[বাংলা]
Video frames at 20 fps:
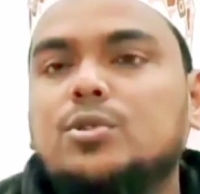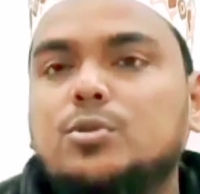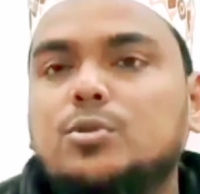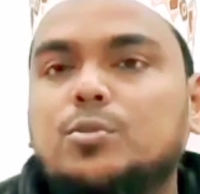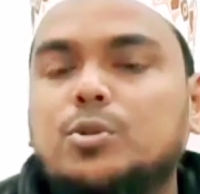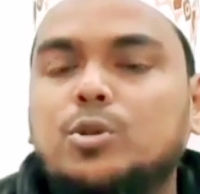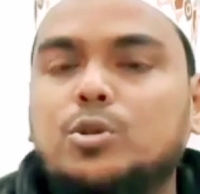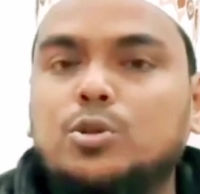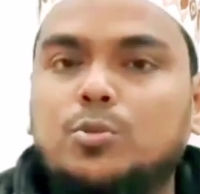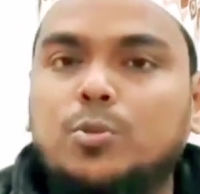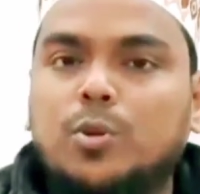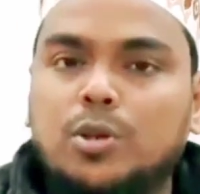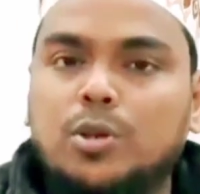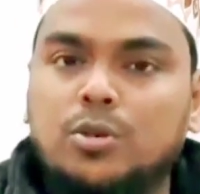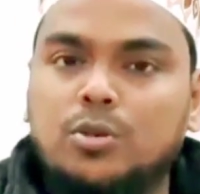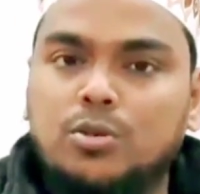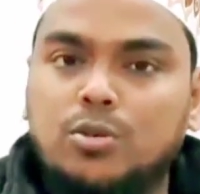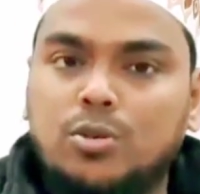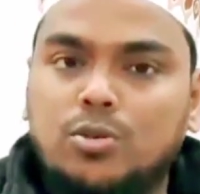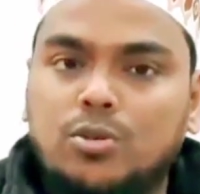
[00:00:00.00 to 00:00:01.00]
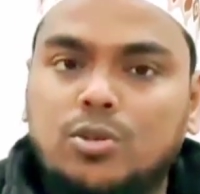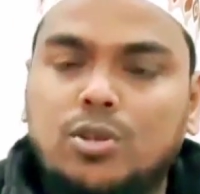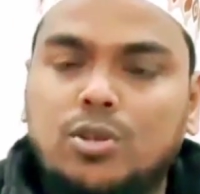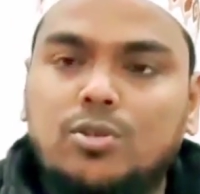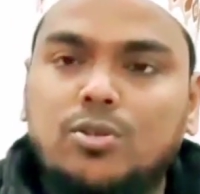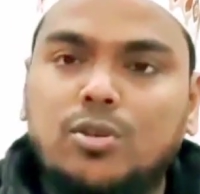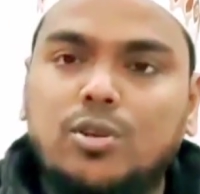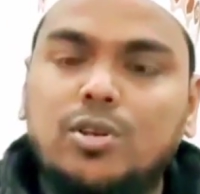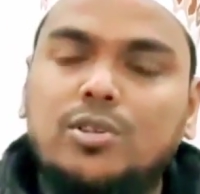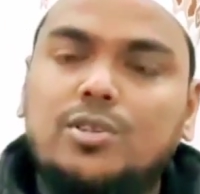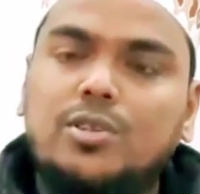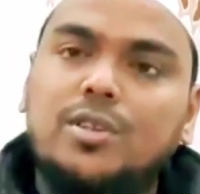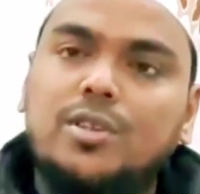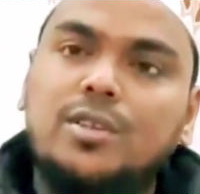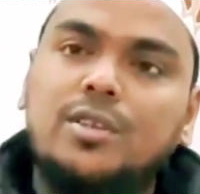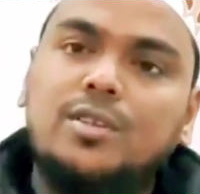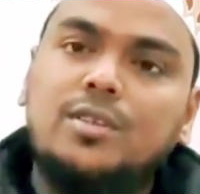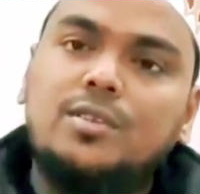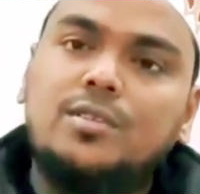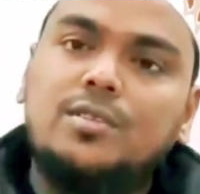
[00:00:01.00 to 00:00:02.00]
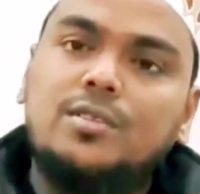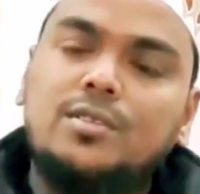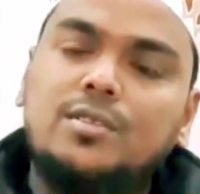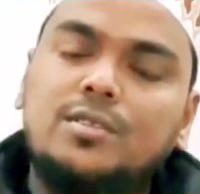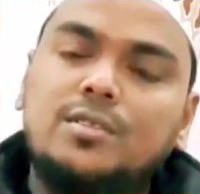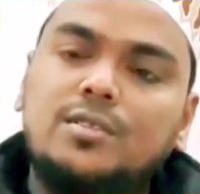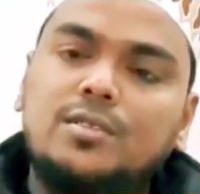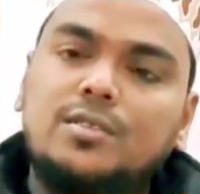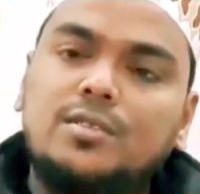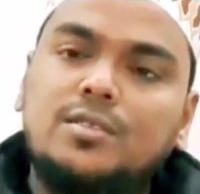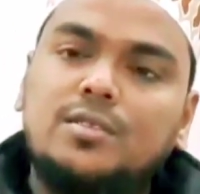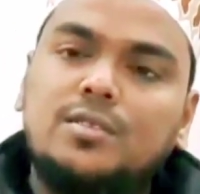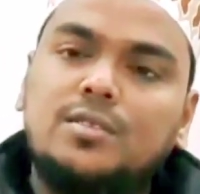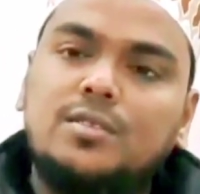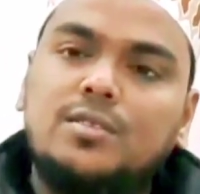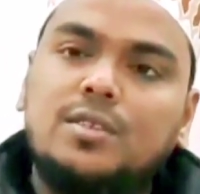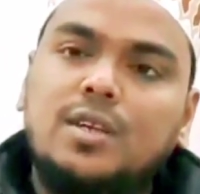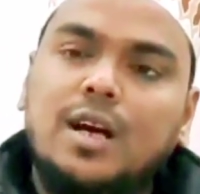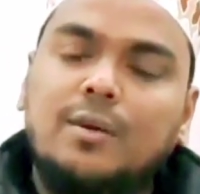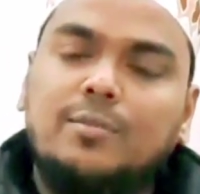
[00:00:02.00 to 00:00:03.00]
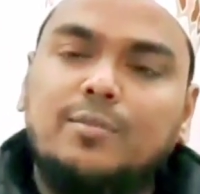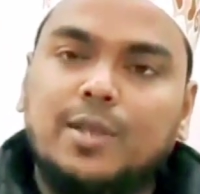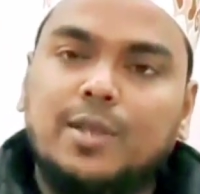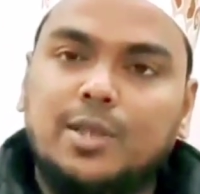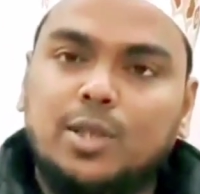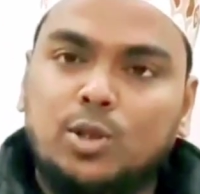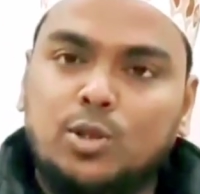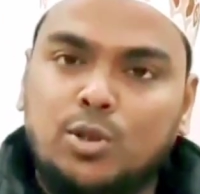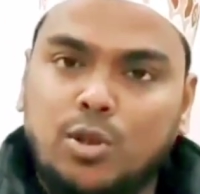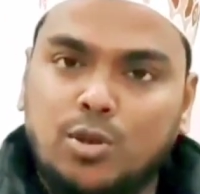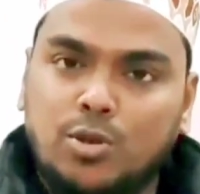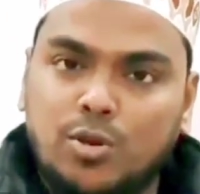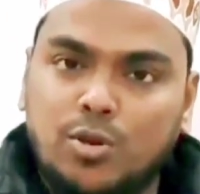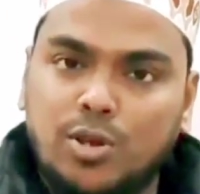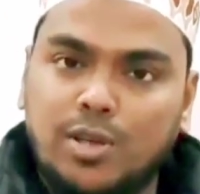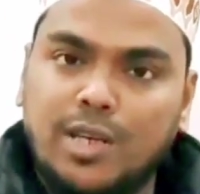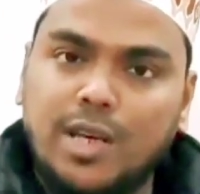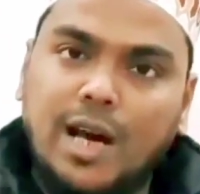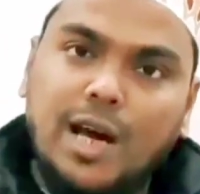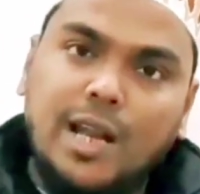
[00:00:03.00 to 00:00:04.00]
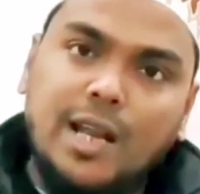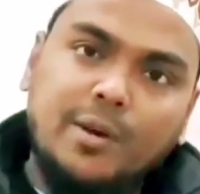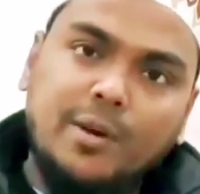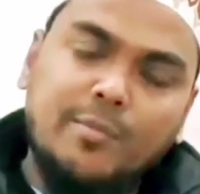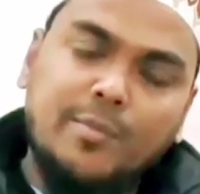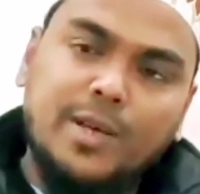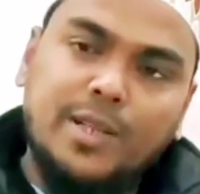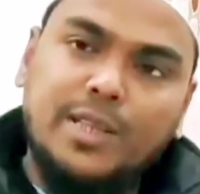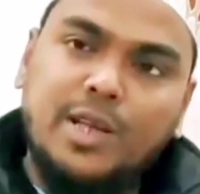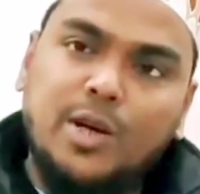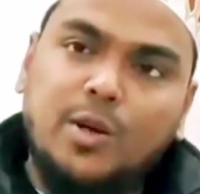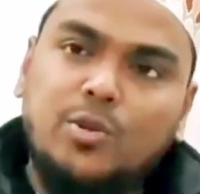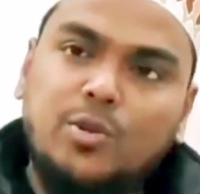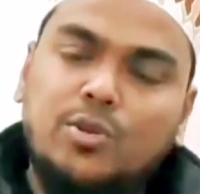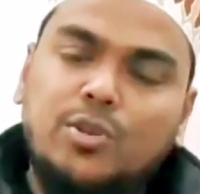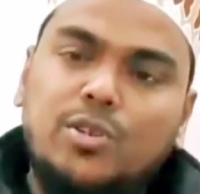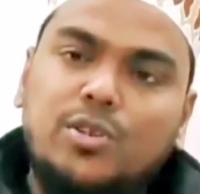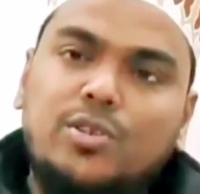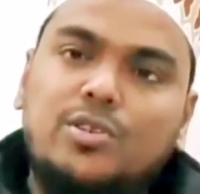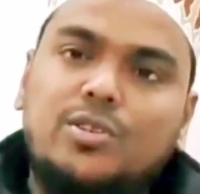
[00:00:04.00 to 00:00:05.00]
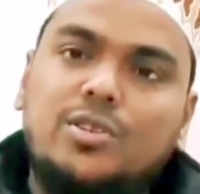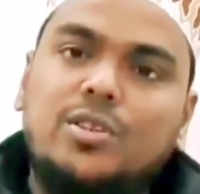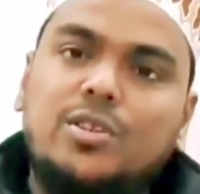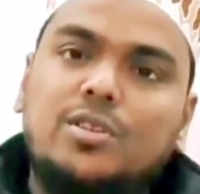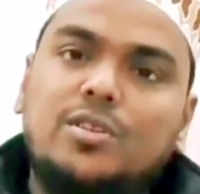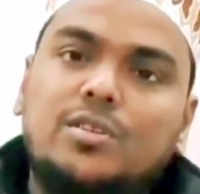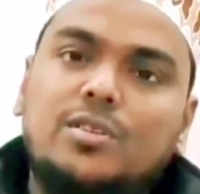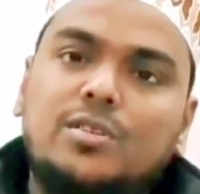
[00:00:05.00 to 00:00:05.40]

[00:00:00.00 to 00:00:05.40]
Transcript: শুভ উদ্বোধন করতে চলেছি আপনাদের সকলকে আর একবার দাওয়াত দিচ্ছি